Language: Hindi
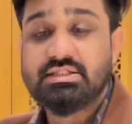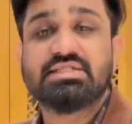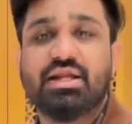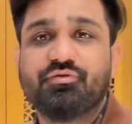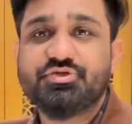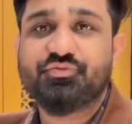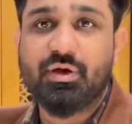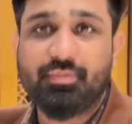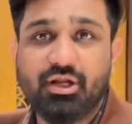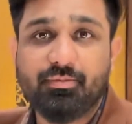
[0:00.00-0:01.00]
सैंडविच
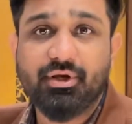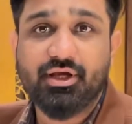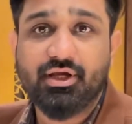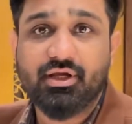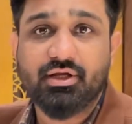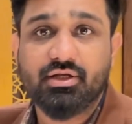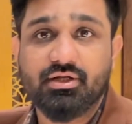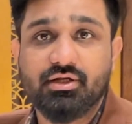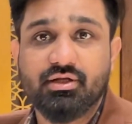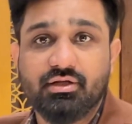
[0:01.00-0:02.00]
फैब्रिक में है
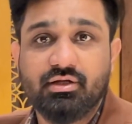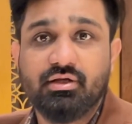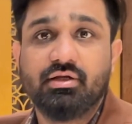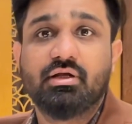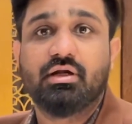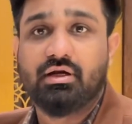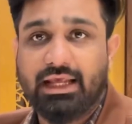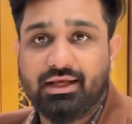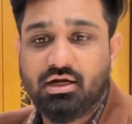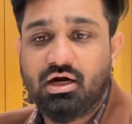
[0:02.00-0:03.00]

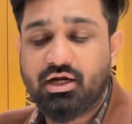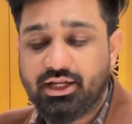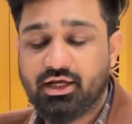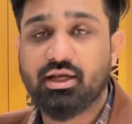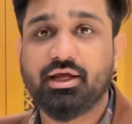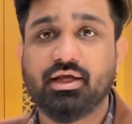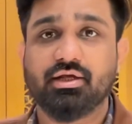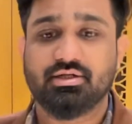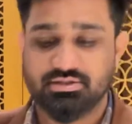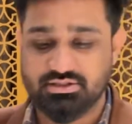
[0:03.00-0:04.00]
लाइक्रा आर्टिकल है
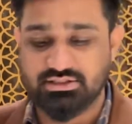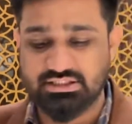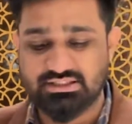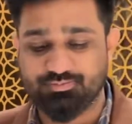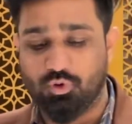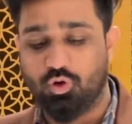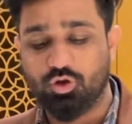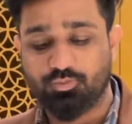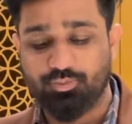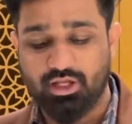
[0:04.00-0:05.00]
चीज़
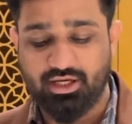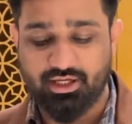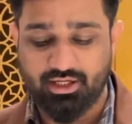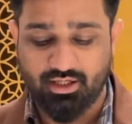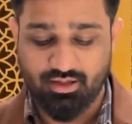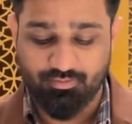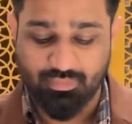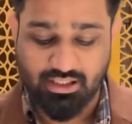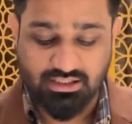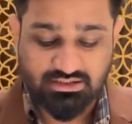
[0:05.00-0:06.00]
बहुत प्यारी है
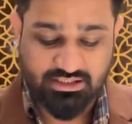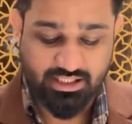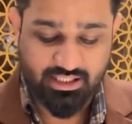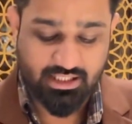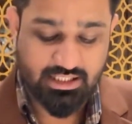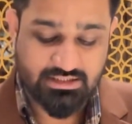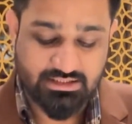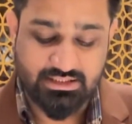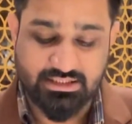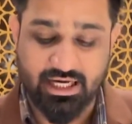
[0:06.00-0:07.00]
बटन्स देखिएगा
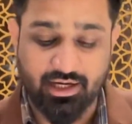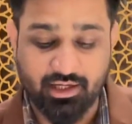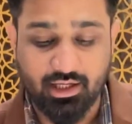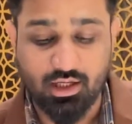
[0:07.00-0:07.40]
इसके जैकेट के